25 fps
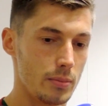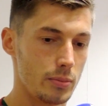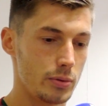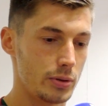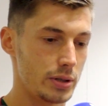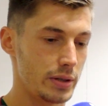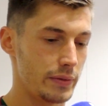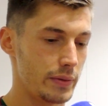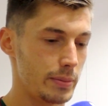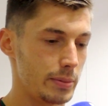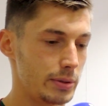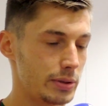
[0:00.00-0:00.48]

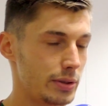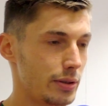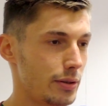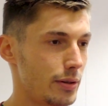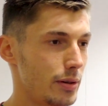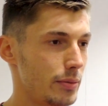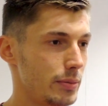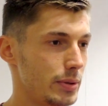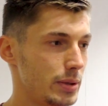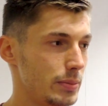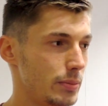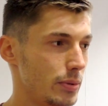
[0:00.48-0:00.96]
później nie wiemy co
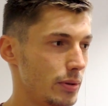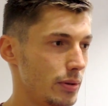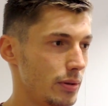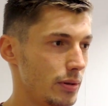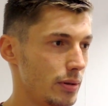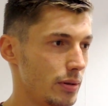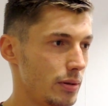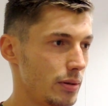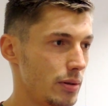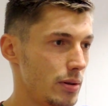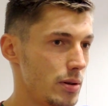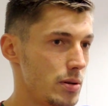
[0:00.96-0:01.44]
robić,
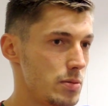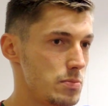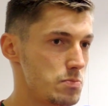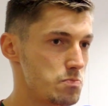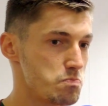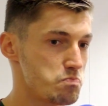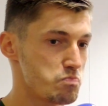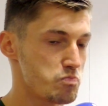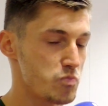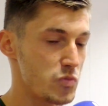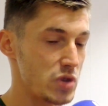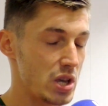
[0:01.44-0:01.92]
bo
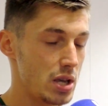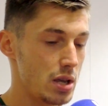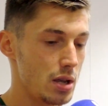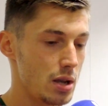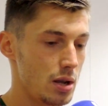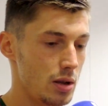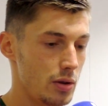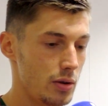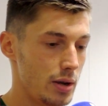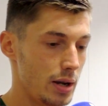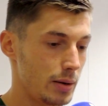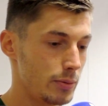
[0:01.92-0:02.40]

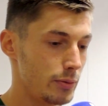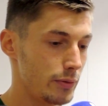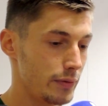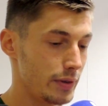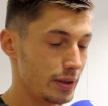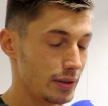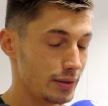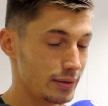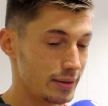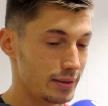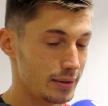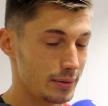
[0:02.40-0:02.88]
no jak
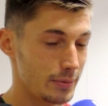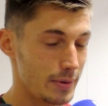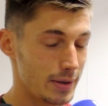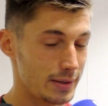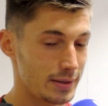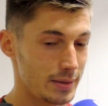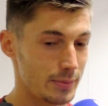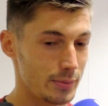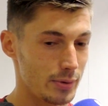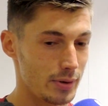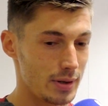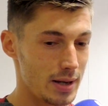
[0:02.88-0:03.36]
mówię, no,
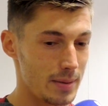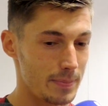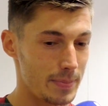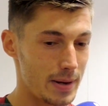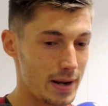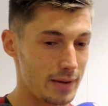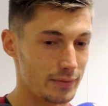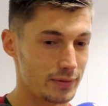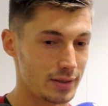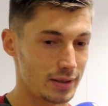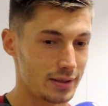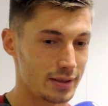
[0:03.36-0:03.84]
sytuacji było
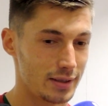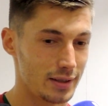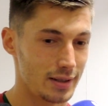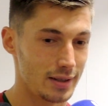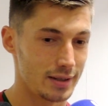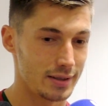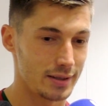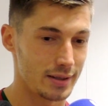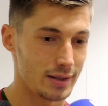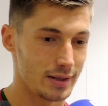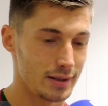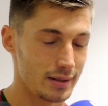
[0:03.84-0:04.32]
naprawdę
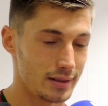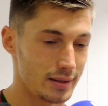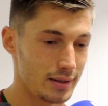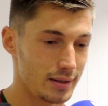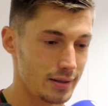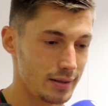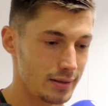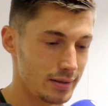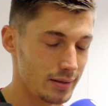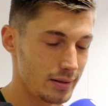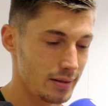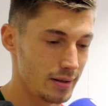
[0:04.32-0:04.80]
tyle, że,
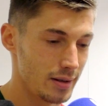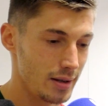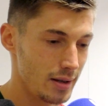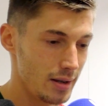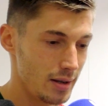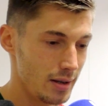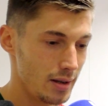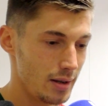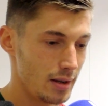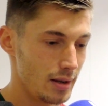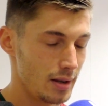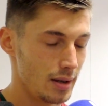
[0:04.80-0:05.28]
że, że,
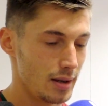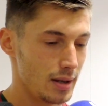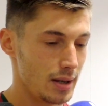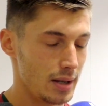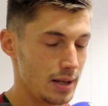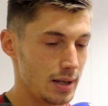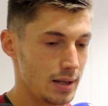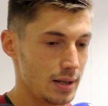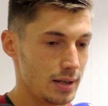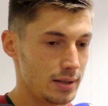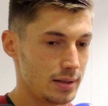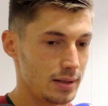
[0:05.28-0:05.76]

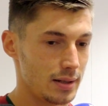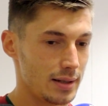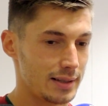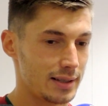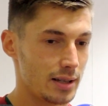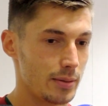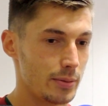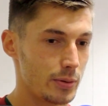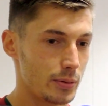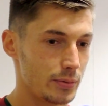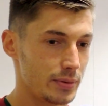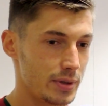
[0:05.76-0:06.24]
że na
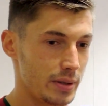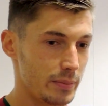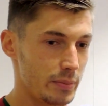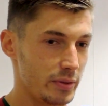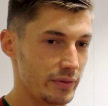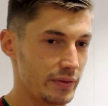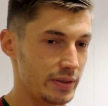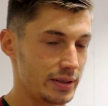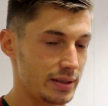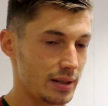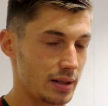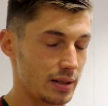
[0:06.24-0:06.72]
całą rundę
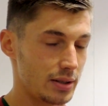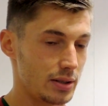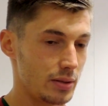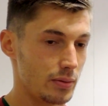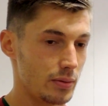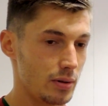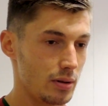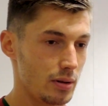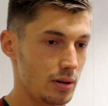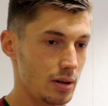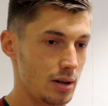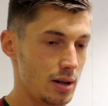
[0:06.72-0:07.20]
by
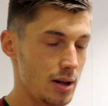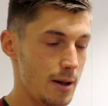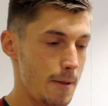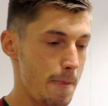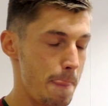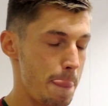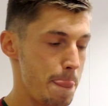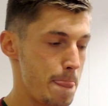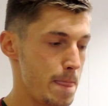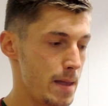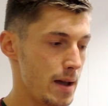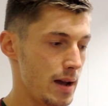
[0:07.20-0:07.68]
wystarczyło
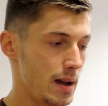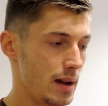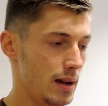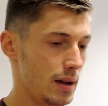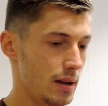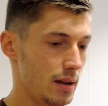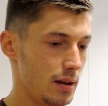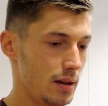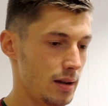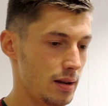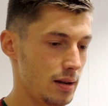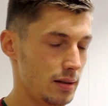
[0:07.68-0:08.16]

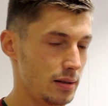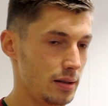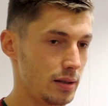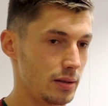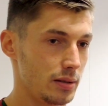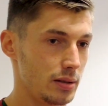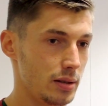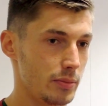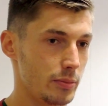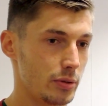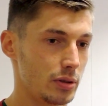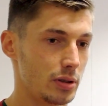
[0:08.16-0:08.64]
a, a
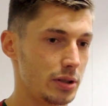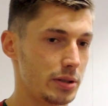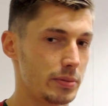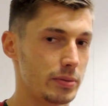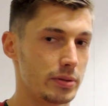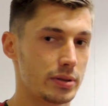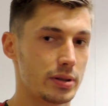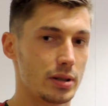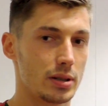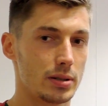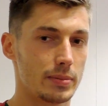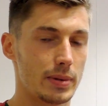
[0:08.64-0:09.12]
nie, nie
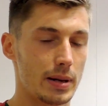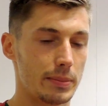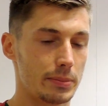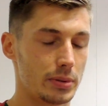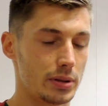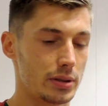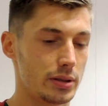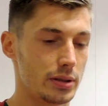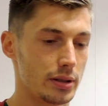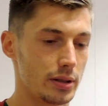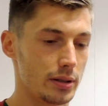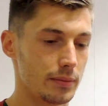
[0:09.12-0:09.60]
mogliśmy strzelić
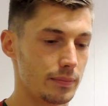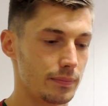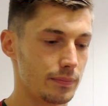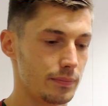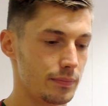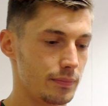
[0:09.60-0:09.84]
bramki dzisiaj.